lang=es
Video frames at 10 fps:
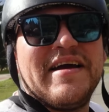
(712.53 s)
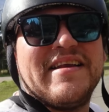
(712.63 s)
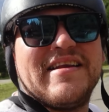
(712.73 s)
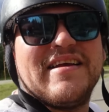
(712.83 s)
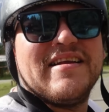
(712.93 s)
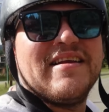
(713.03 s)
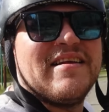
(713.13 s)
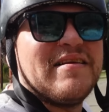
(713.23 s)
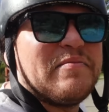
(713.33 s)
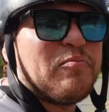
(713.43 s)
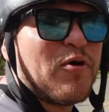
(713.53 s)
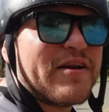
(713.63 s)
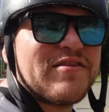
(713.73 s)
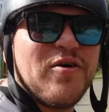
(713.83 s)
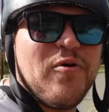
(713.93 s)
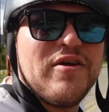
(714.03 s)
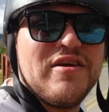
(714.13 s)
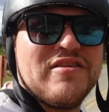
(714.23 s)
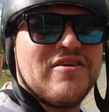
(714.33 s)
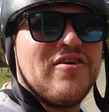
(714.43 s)
en el puerto
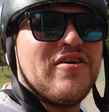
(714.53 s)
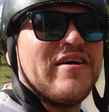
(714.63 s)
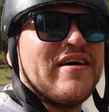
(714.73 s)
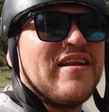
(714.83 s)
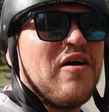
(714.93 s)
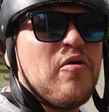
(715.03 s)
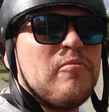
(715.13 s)
bonito del lago